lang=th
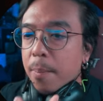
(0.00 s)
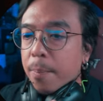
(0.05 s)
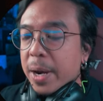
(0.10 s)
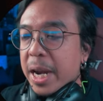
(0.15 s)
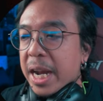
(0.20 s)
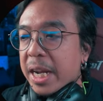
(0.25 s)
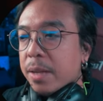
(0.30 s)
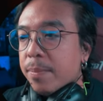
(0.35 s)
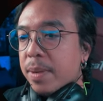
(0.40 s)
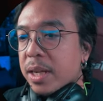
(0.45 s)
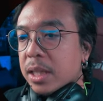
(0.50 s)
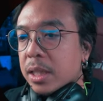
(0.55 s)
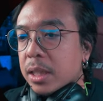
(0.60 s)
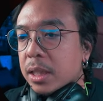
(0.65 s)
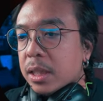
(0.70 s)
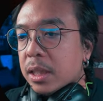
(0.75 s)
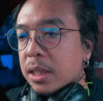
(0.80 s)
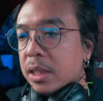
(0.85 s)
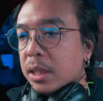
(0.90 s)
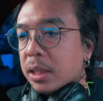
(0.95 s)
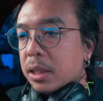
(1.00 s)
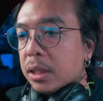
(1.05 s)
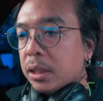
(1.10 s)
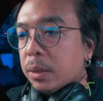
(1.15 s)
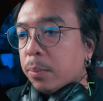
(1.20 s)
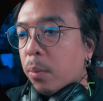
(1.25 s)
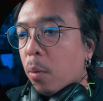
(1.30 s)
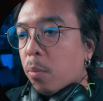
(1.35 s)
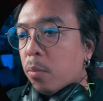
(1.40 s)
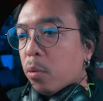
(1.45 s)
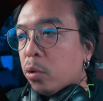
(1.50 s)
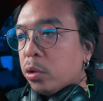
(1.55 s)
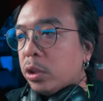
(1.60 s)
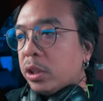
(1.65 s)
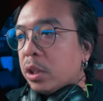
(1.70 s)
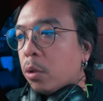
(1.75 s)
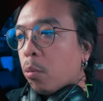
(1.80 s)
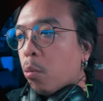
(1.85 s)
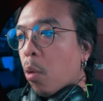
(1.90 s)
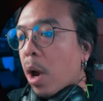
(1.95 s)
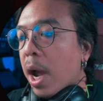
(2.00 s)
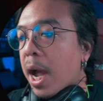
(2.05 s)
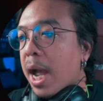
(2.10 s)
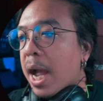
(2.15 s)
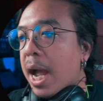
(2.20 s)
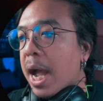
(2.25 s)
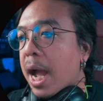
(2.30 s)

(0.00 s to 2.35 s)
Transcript: ประเด็นที่มันเกิดขึ้นก็คือผมรู้สึกว่า